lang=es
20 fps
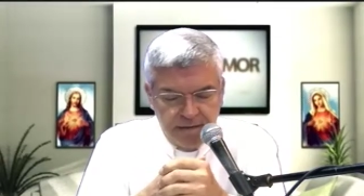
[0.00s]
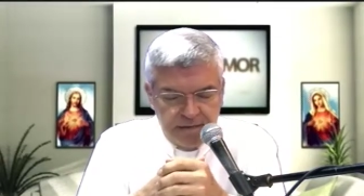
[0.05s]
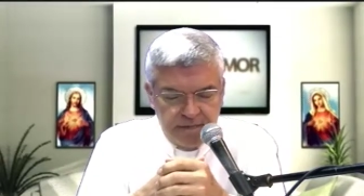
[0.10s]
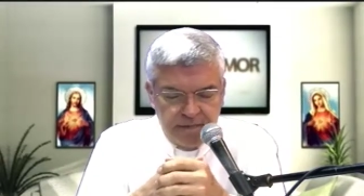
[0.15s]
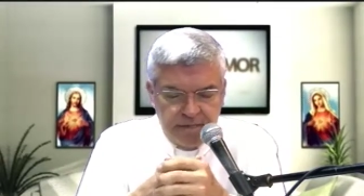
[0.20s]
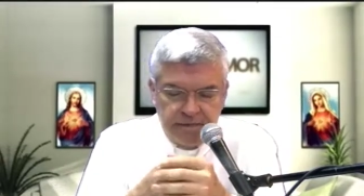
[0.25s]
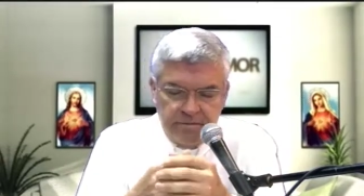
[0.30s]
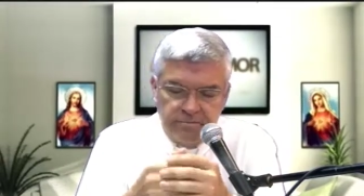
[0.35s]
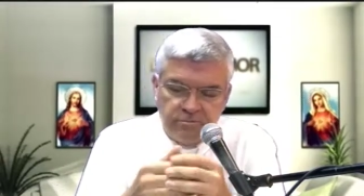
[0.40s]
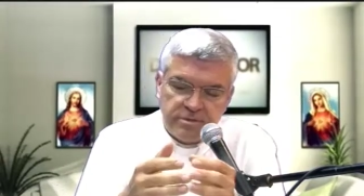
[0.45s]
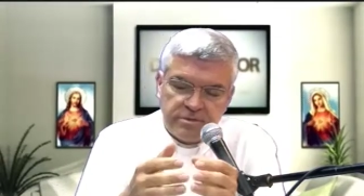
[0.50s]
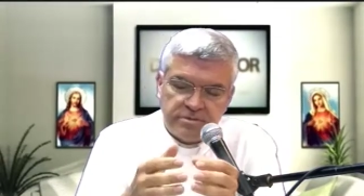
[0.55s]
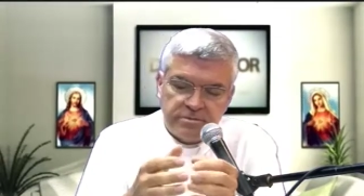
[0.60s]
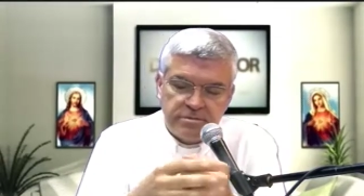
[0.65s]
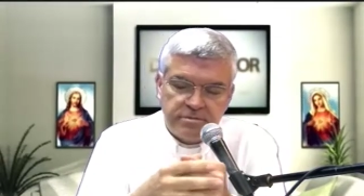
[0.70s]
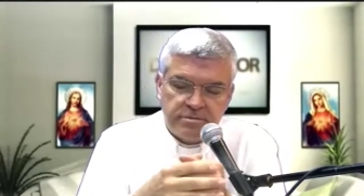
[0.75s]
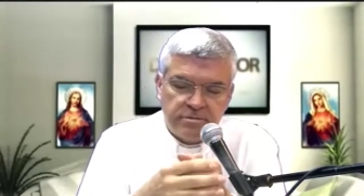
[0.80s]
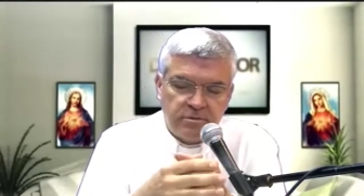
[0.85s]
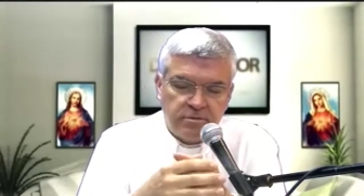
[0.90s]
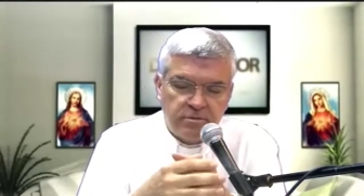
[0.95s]
Y
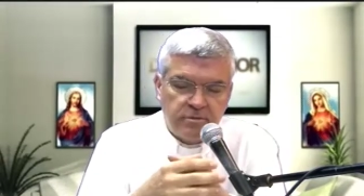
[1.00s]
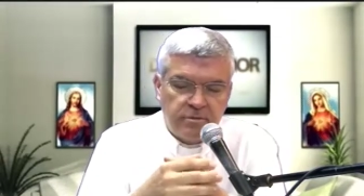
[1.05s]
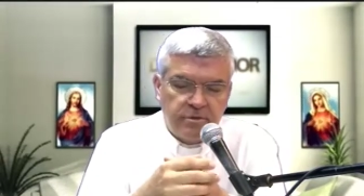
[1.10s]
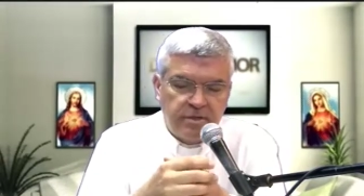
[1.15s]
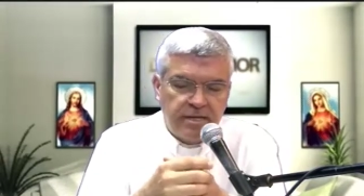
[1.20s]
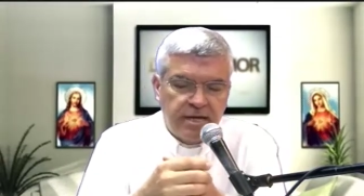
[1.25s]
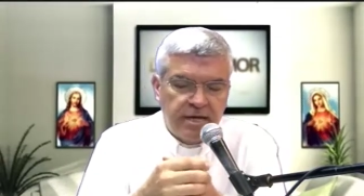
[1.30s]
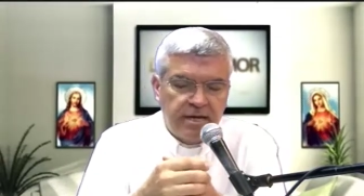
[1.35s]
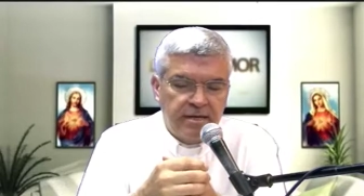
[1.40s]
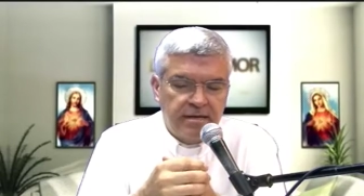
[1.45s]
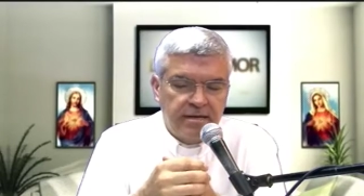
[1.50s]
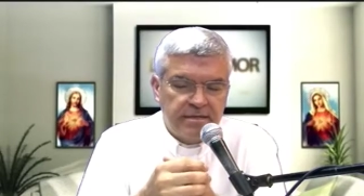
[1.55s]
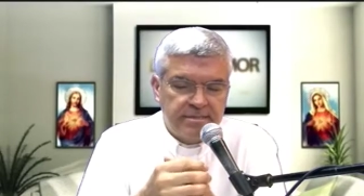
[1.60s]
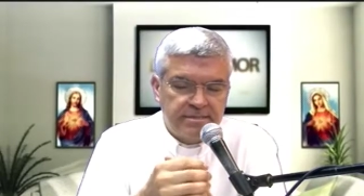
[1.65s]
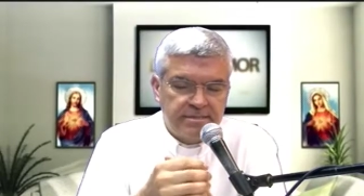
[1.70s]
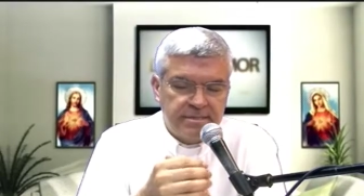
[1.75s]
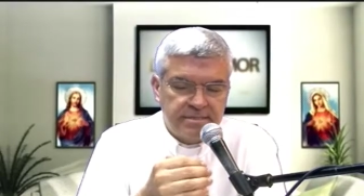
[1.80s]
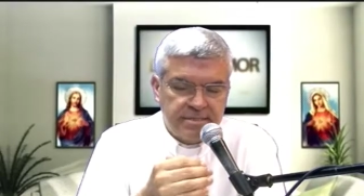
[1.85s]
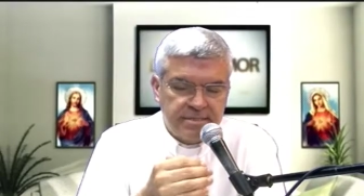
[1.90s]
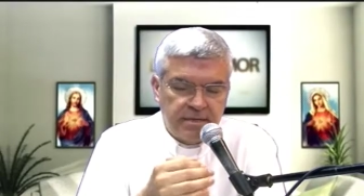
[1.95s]
pues lo ideal,
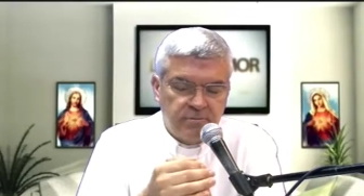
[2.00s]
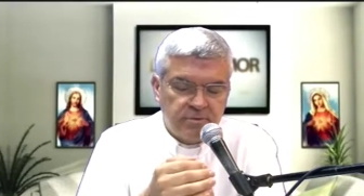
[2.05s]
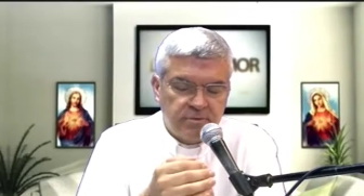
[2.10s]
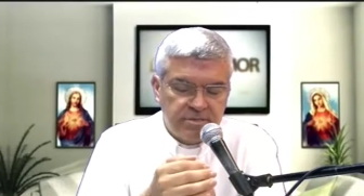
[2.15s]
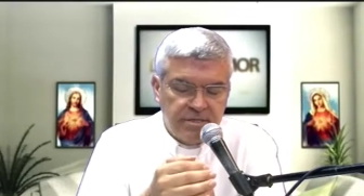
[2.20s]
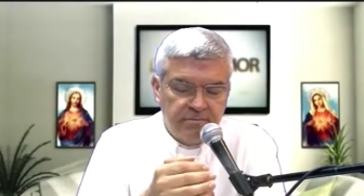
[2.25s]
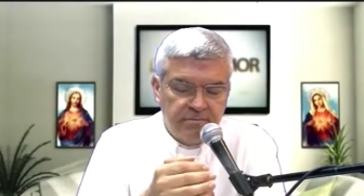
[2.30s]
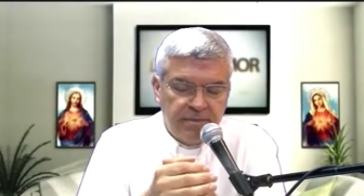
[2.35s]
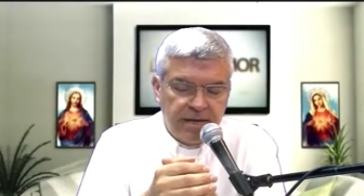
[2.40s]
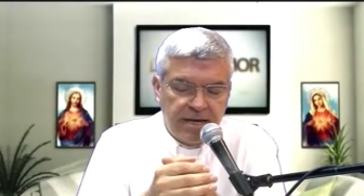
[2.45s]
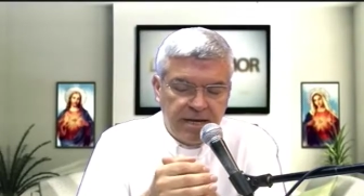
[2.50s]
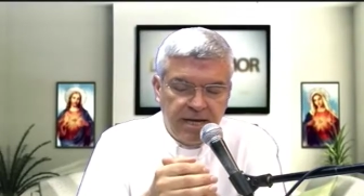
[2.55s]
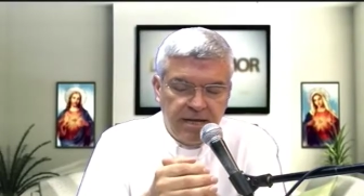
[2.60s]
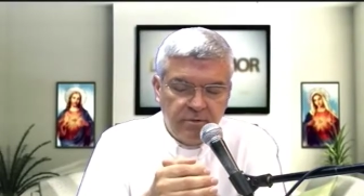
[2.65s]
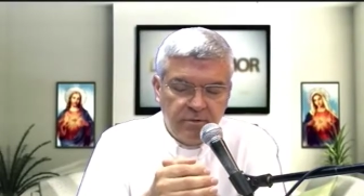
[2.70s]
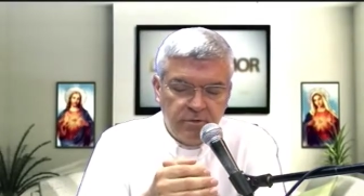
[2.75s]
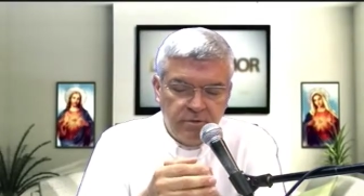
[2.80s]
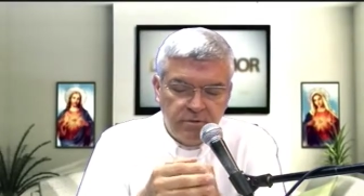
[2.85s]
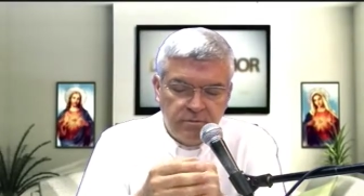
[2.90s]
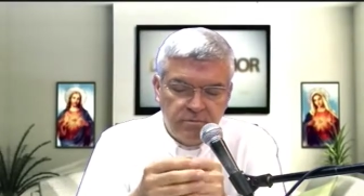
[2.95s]
si estamos en
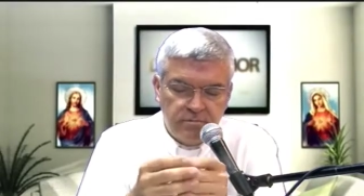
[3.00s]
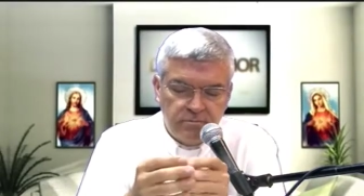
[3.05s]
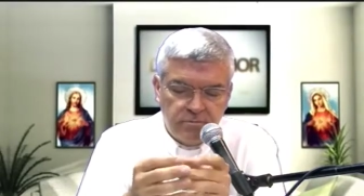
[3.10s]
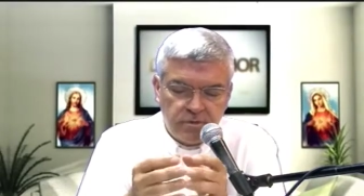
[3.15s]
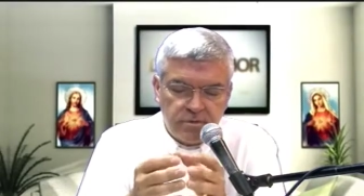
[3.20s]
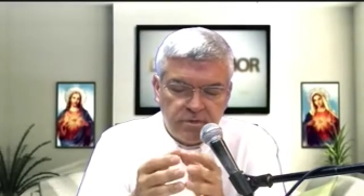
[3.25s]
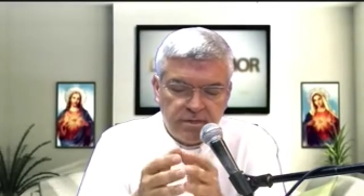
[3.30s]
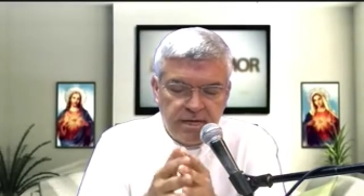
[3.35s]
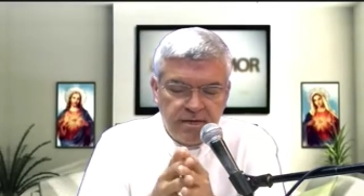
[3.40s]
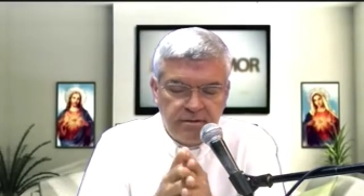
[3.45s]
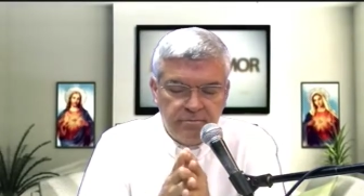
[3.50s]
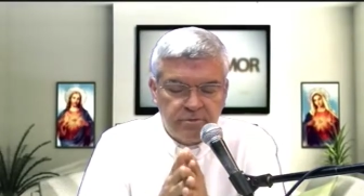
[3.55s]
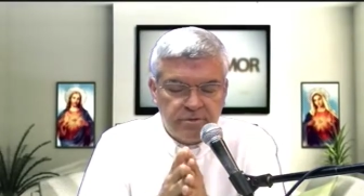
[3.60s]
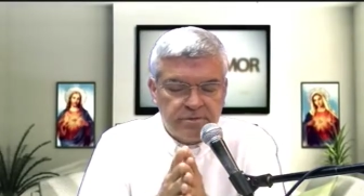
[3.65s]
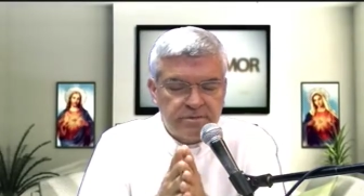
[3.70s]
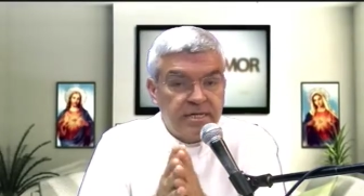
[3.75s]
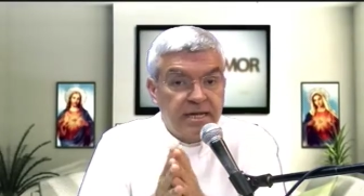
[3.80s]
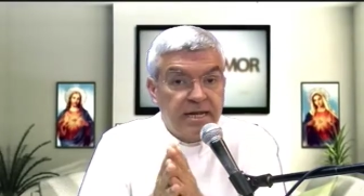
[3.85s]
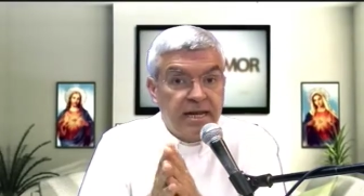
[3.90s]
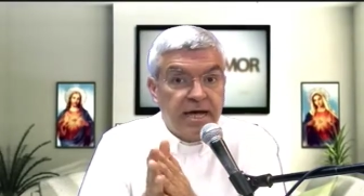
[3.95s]
pecado mortal,
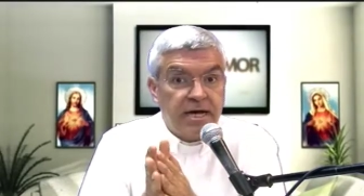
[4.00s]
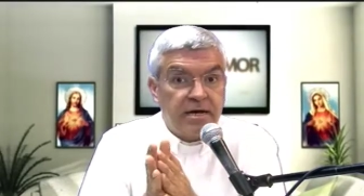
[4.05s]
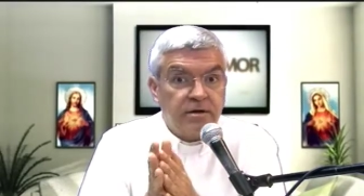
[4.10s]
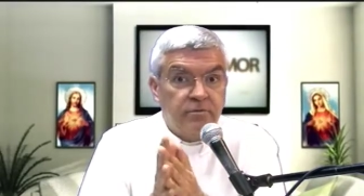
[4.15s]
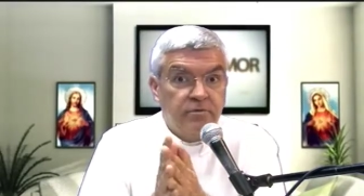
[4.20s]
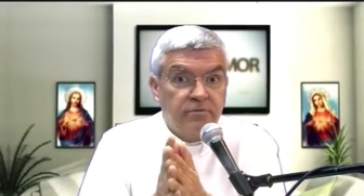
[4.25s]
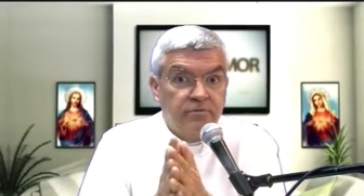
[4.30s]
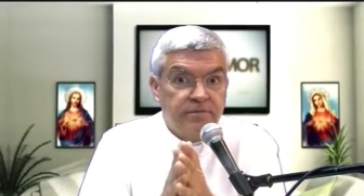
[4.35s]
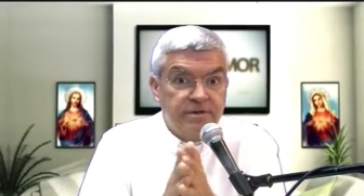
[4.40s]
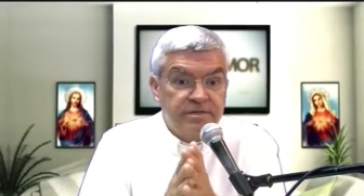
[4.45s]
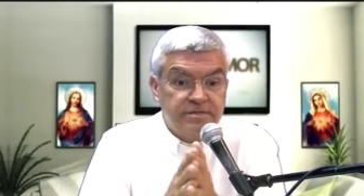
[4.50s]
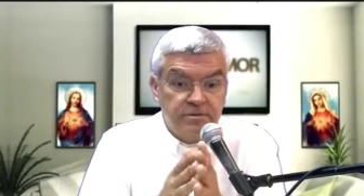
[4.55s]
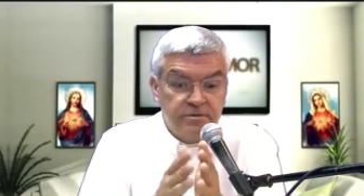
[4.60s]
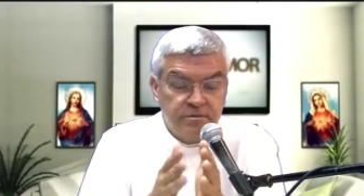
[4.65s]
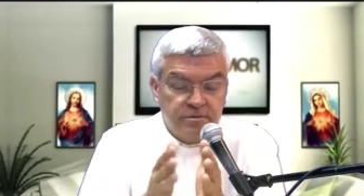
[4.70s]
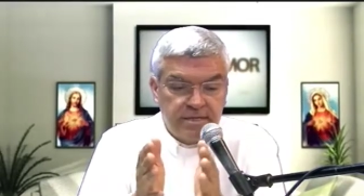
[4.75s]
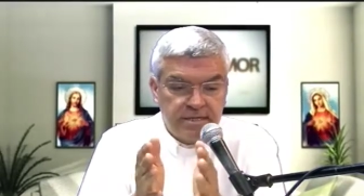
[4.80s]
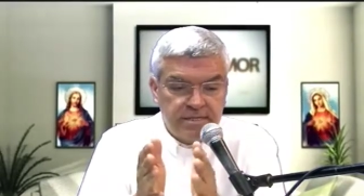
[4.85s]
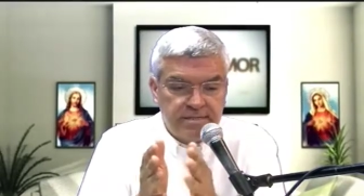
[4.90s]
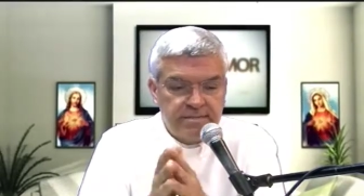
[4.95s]
pues la
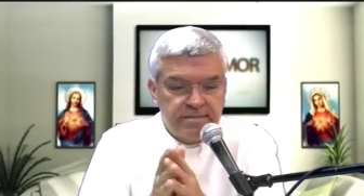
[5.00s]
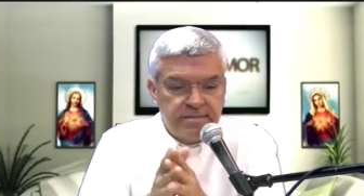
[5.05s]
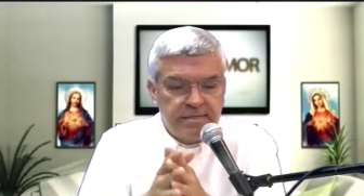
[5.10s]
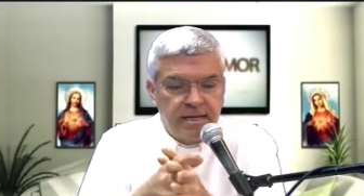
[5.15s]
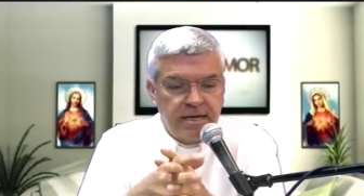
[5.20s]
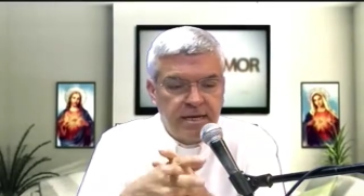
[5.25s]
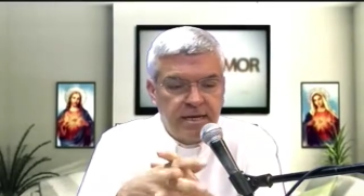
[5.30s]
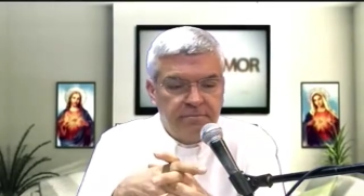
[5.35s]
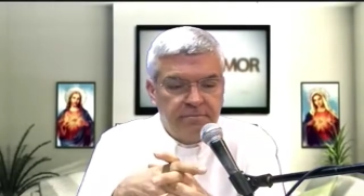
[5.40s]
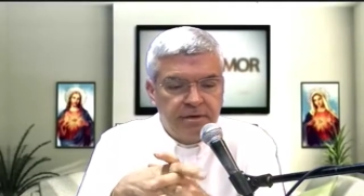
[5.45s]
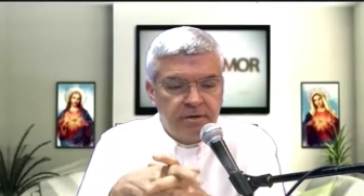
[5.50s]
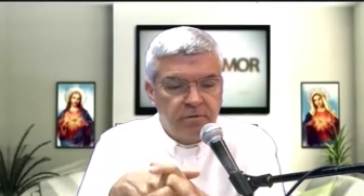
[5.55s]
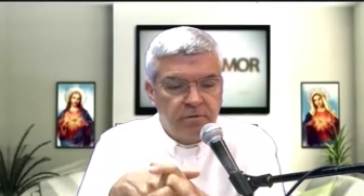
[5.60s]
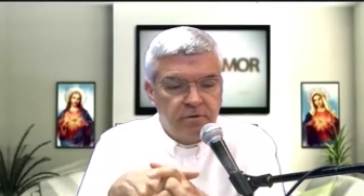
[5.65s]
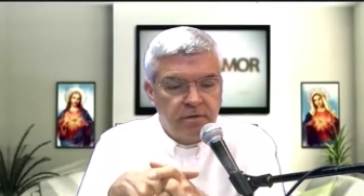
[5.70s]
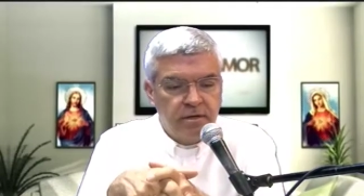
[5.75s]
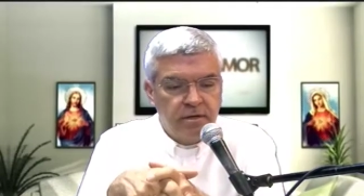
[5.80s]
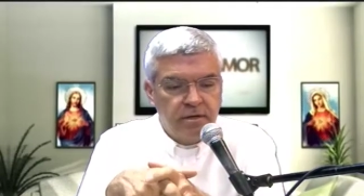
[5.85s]
confesión, que es la mejor